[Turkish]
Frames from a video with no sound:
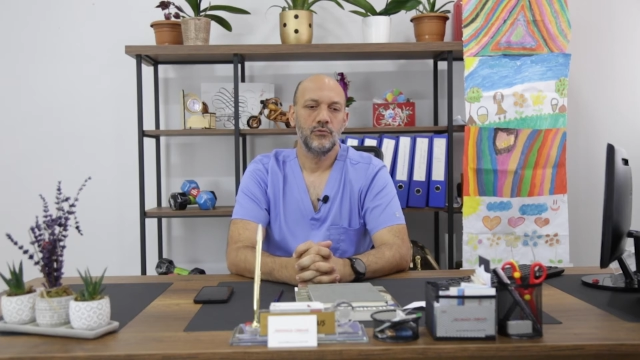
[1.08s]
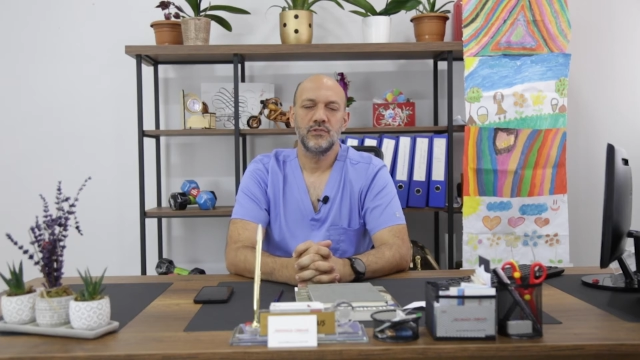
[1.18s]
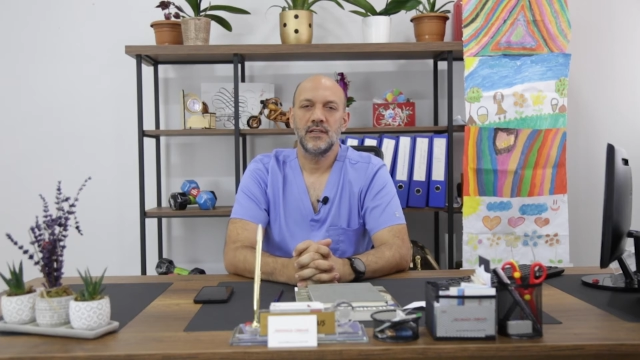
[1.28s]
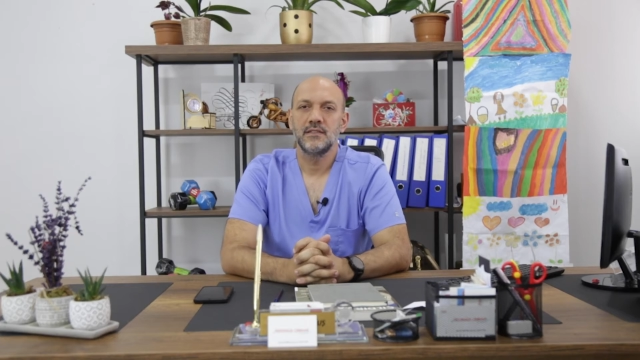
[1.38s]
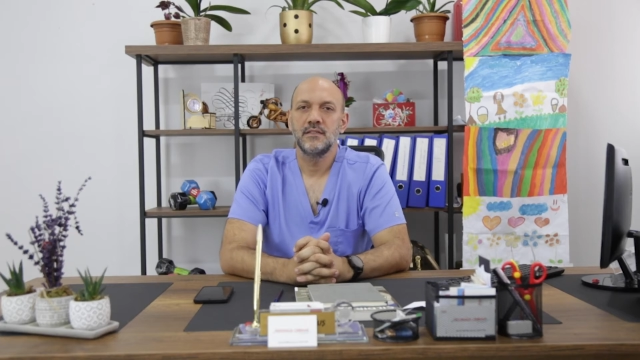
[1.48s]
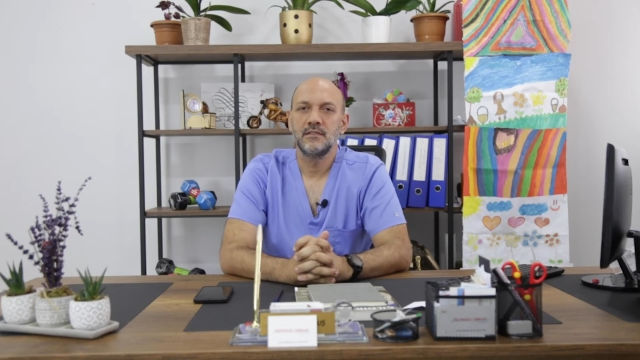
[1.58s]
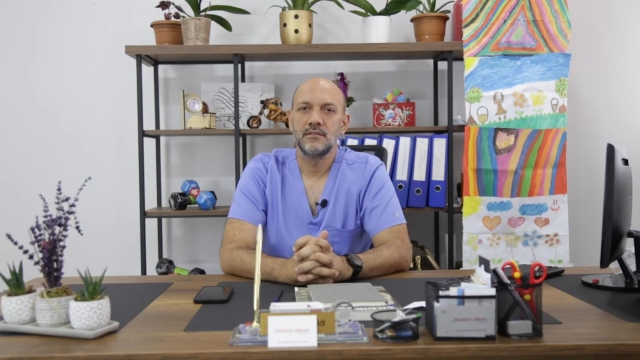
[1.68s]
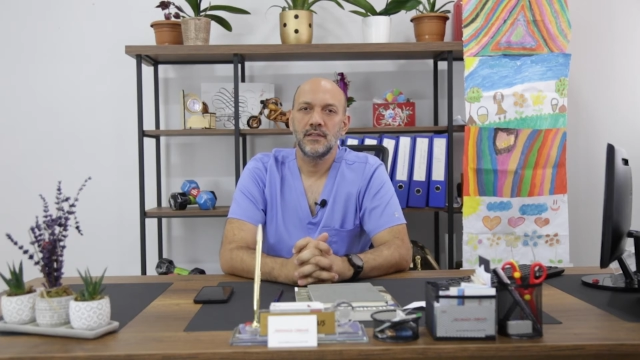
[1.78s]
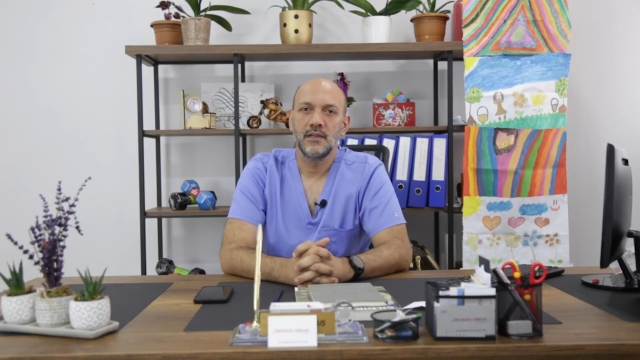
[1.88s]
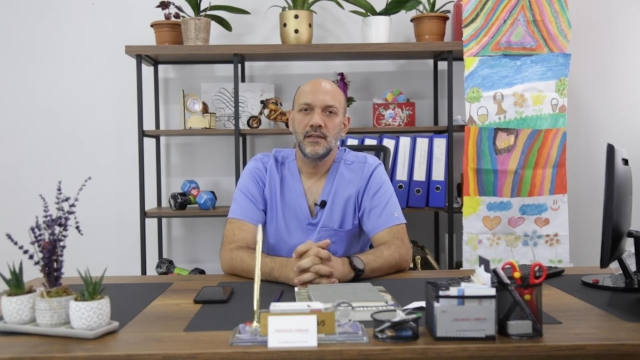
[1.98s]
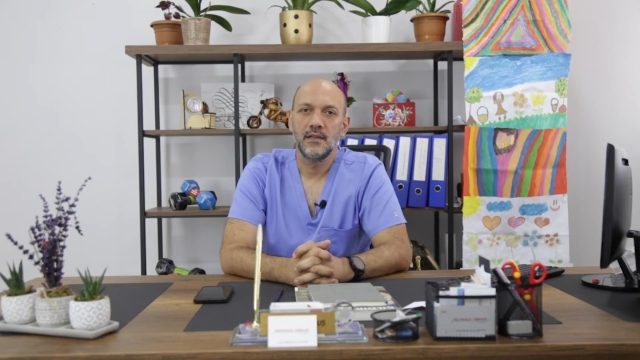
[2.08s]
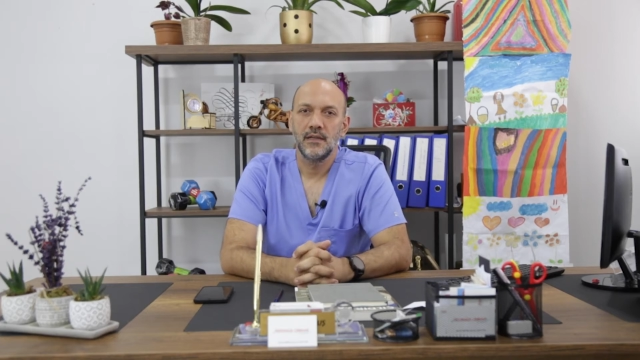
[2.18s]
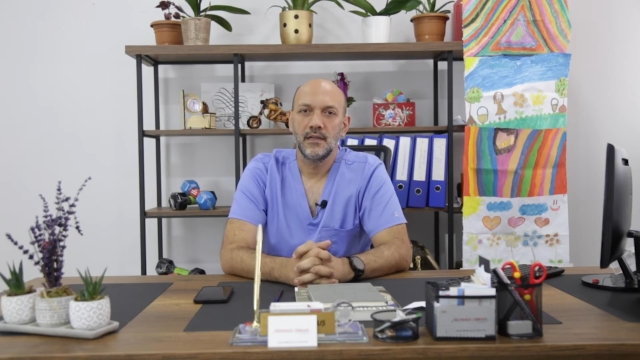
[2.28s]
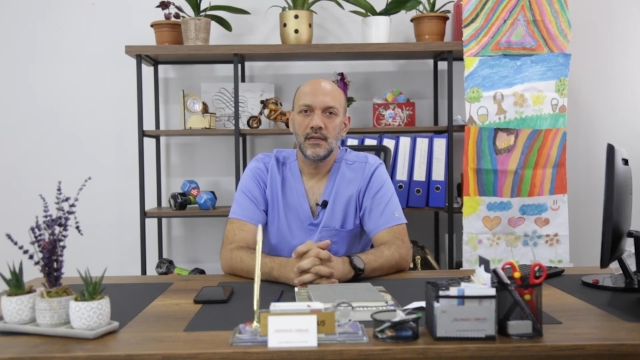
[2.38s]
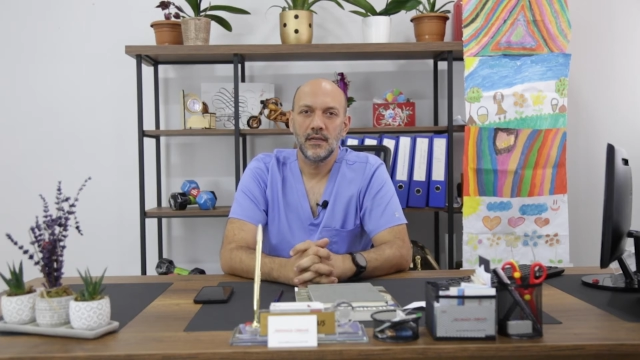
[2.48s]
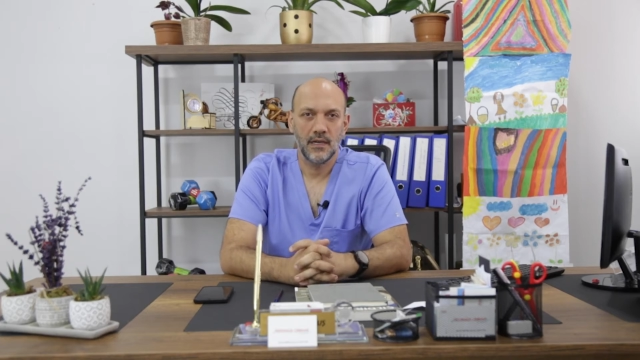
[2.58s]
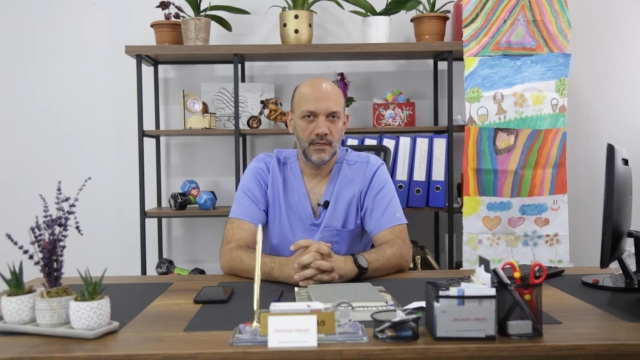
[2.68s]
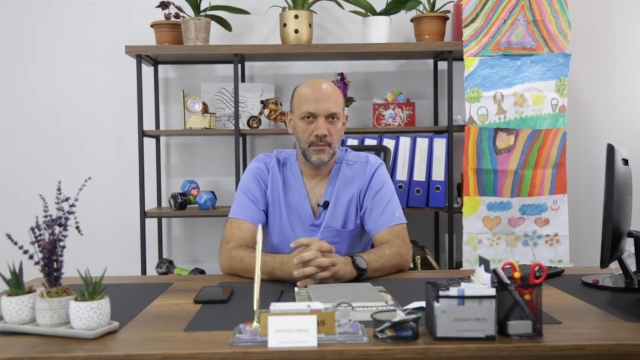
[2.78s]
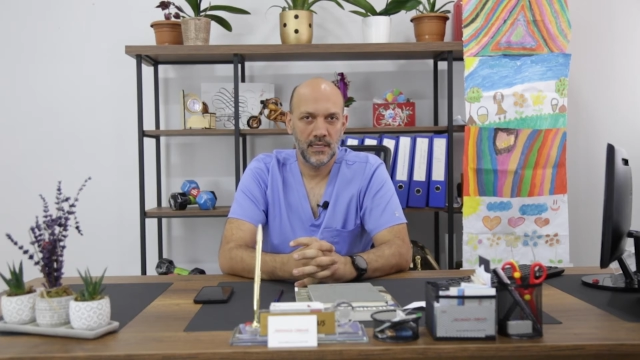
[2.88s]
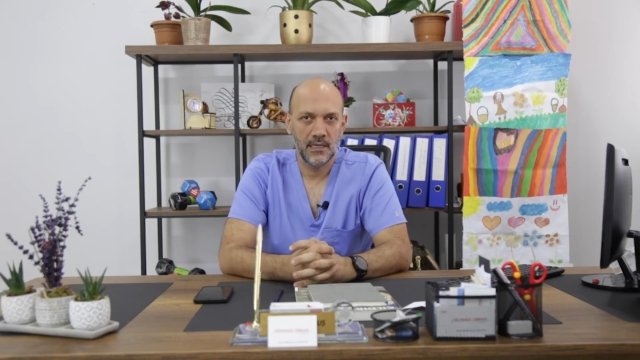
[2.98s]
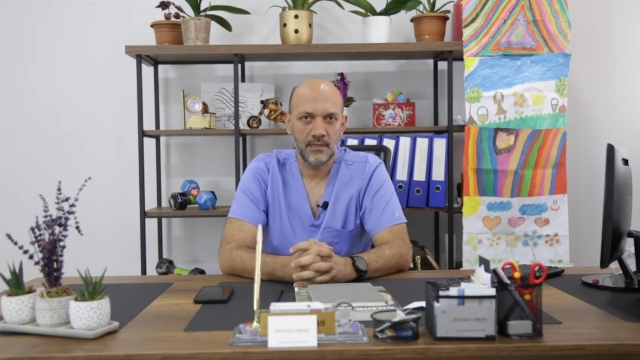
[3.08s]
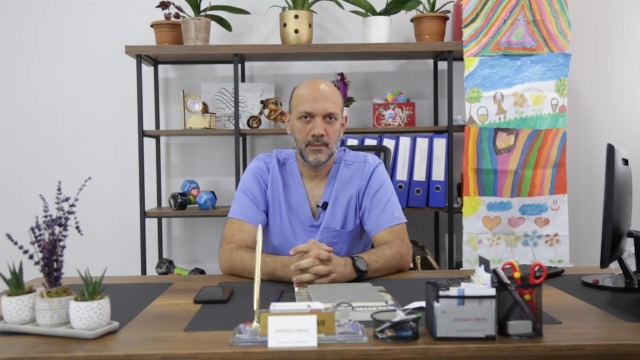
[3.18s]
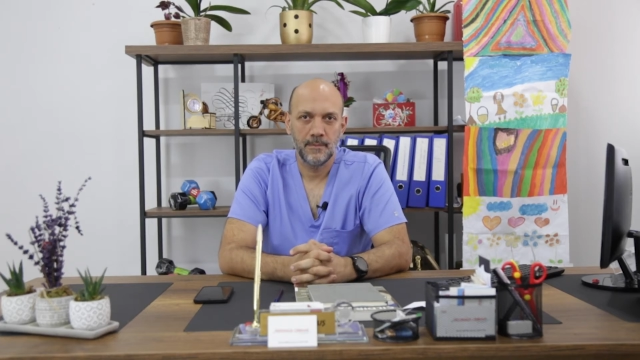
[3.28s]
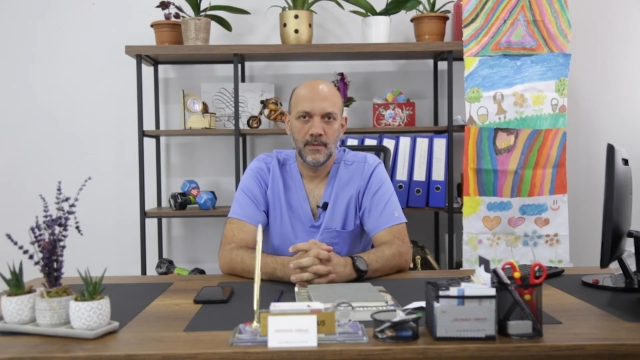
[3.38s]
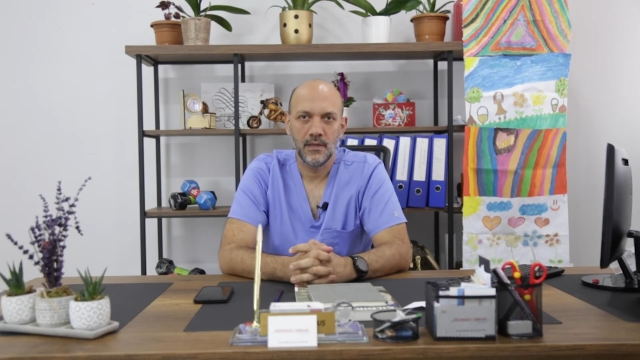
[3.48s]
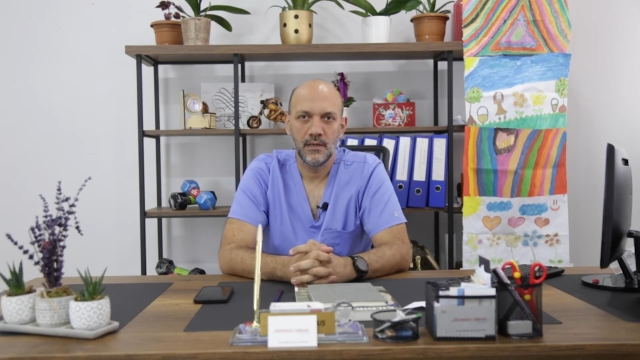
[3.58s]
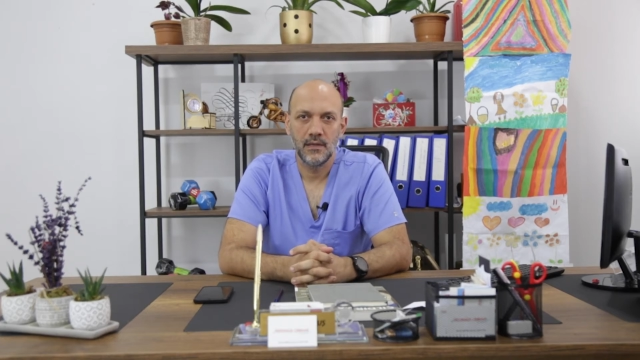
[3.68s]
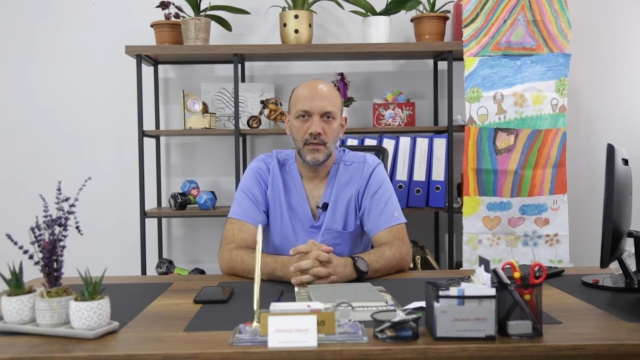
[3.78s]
Düzensiz e, kanamalar e,